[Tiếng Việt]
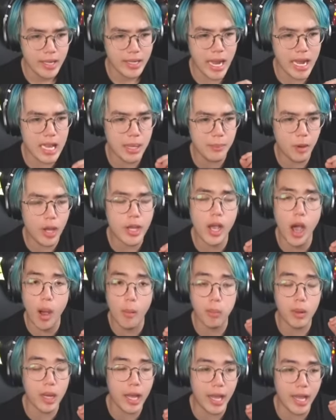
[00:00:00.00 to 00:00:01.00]
Đây là một cái
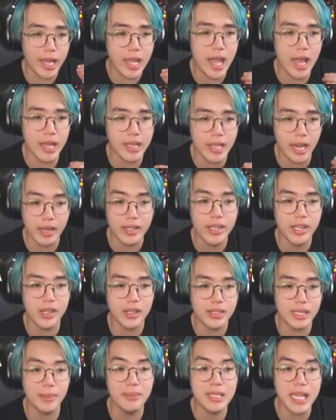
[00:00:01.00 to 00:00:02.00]
cột có thể uh, dẫn
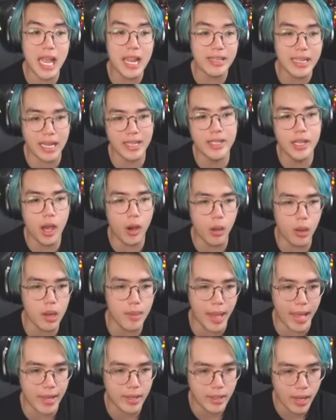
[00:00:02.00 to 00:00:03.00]
được sấm sét đánh vô các
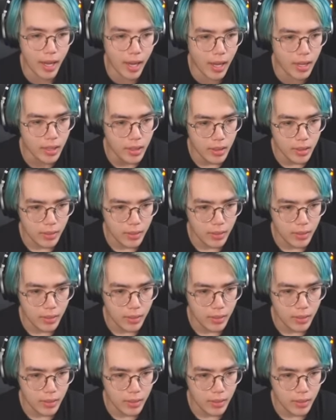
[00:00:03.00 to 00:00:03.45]
bạn Đó